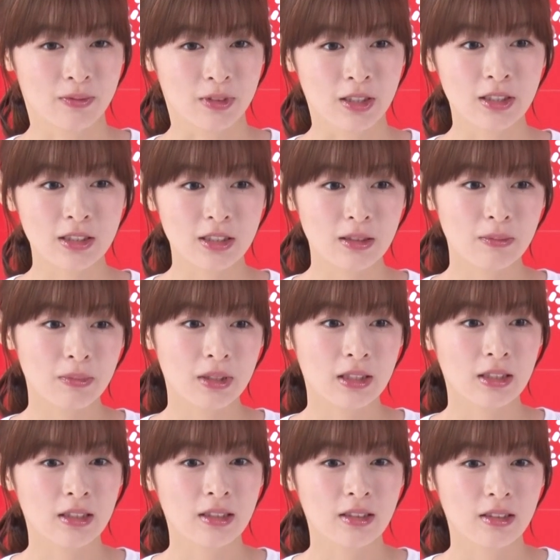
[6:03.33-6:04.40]
全然ま
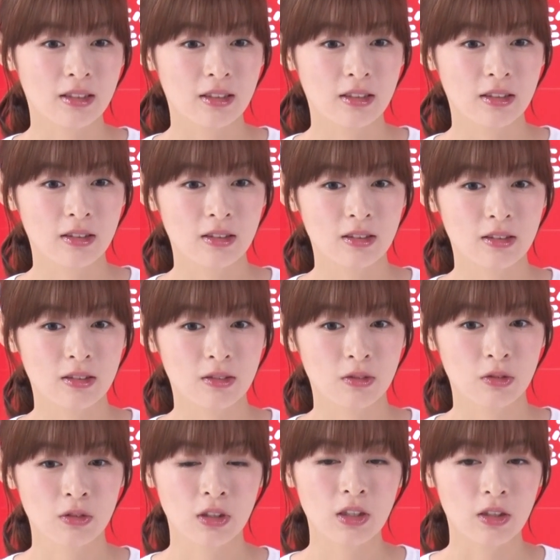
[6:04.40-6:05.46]
た
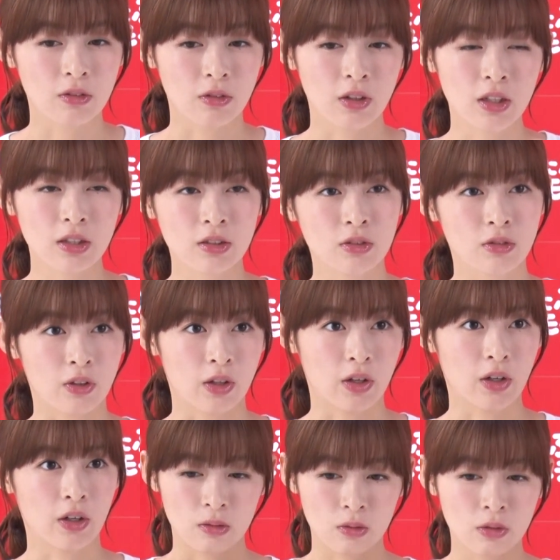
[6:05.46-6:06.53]
この中のアイスの
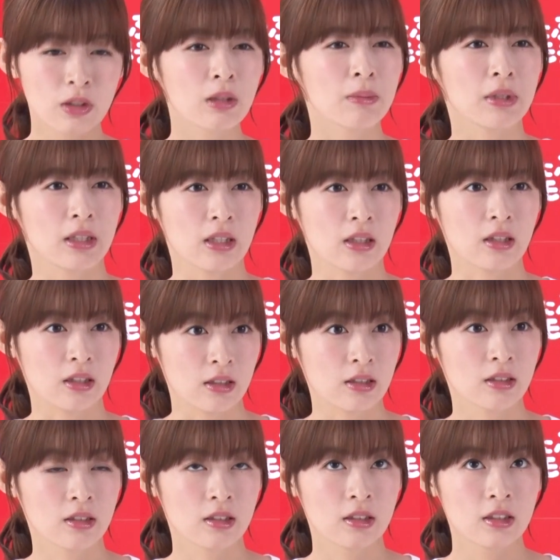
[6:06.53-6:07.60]
クリーミーになっ
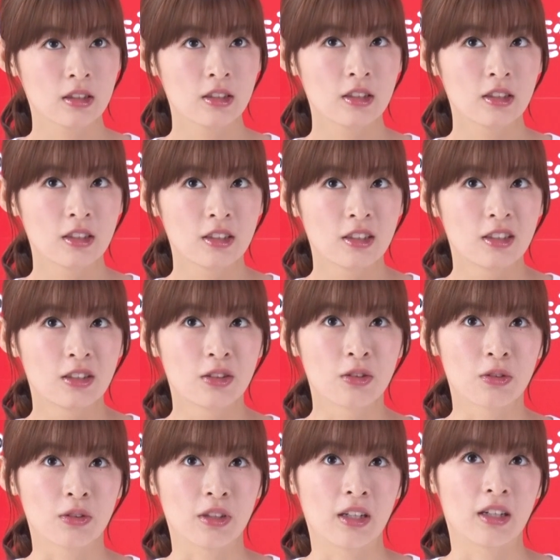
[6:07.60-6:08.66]
た
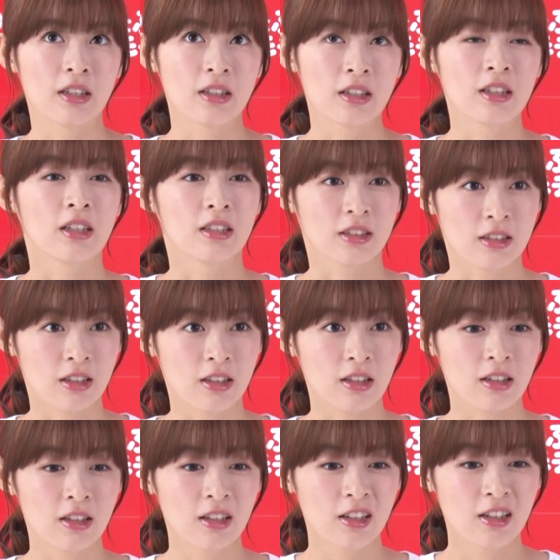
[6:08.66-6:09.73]
ような気がして、